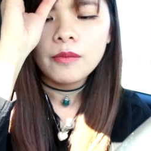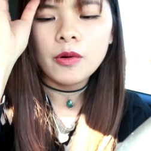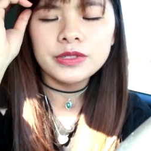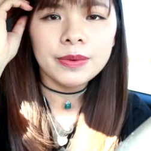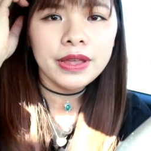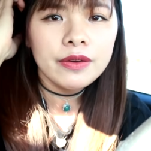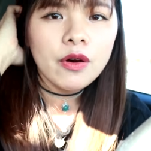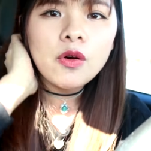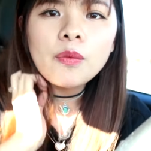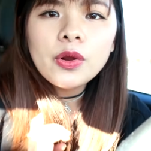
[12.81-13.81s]
100 yên vô
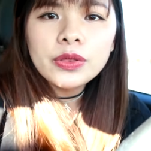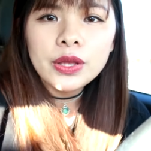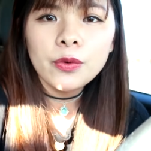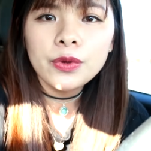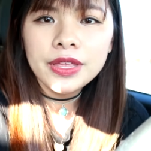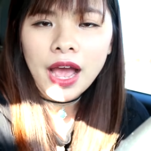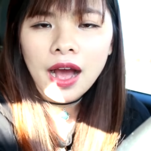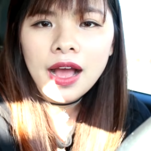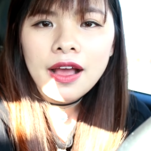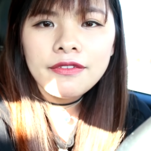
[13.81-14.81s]
cùng nổi tiếng của Nhật
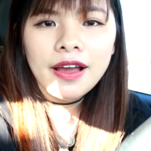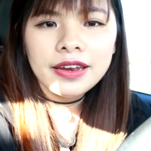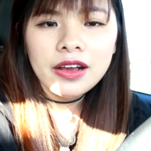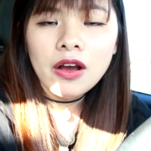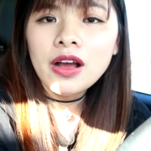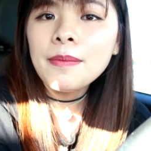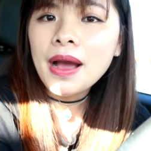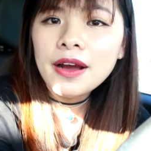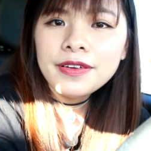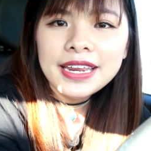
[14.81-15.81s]
Và nó còn có mặt
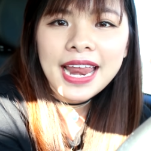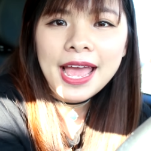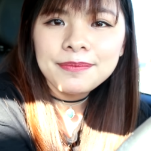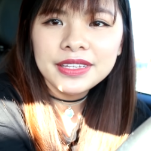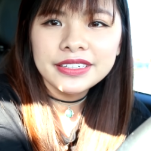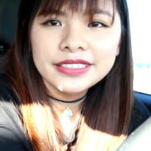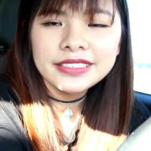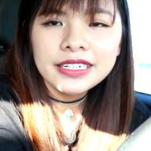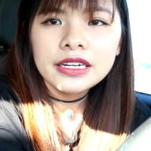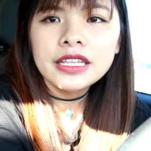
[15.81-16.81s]
ở Việt Nam nữa
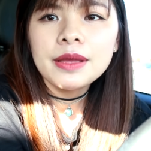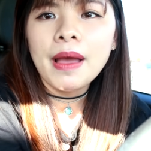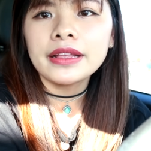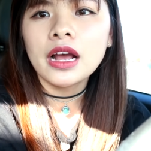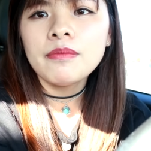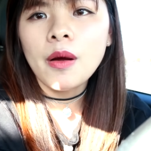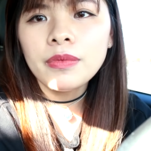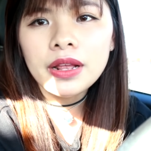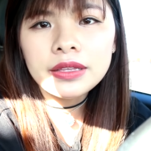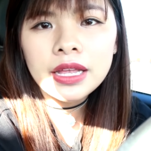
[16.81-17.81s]
Thì bản thân Bóng
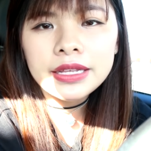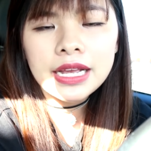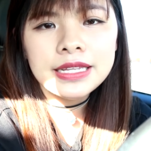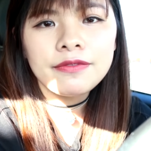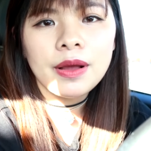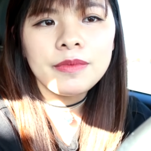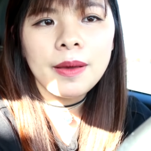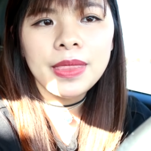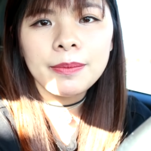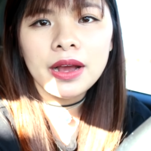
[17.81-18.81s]
rất là thích các sản phẩm
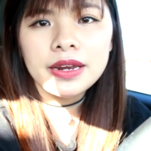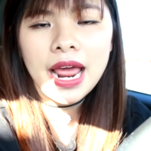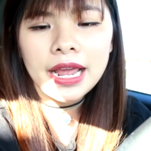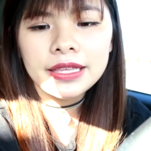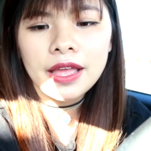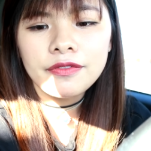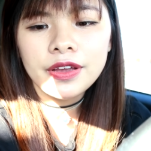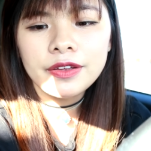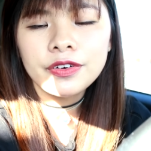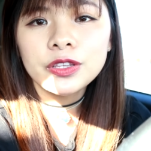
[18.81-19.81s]
làm đẹp ở đây Tại
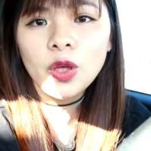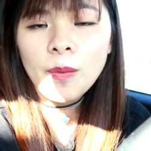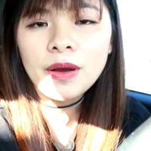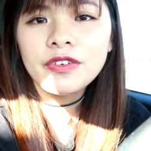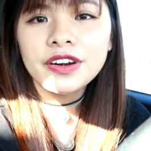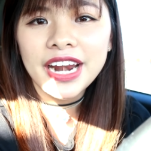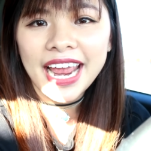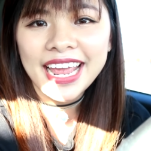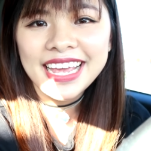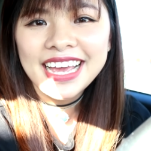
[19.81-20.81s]
vì vừa tốt mà vừa
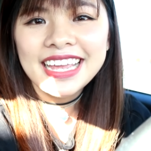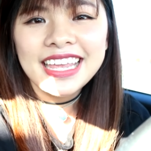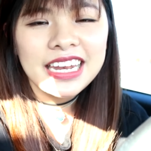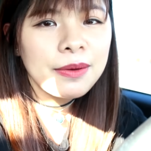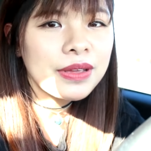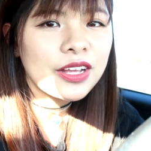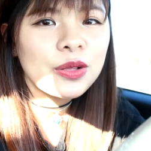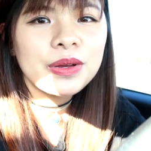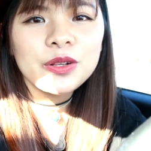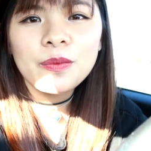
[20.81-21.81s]
rẻ Cho nên bây giờ
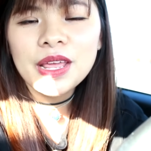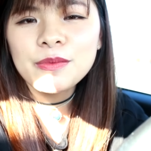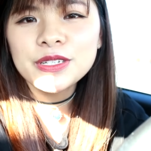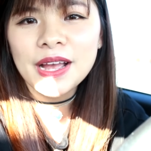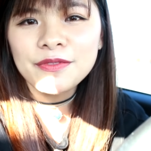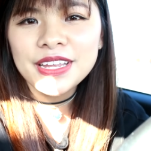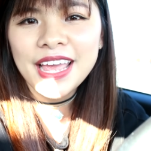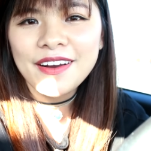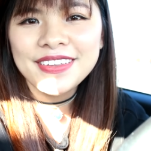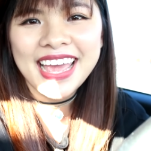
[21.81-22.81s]
tụi mình cùng đi mua sắm với
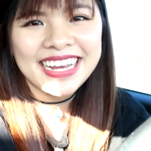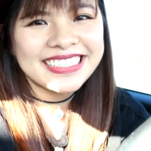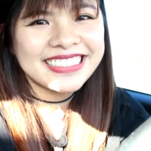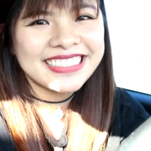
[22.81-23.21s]
nhau nha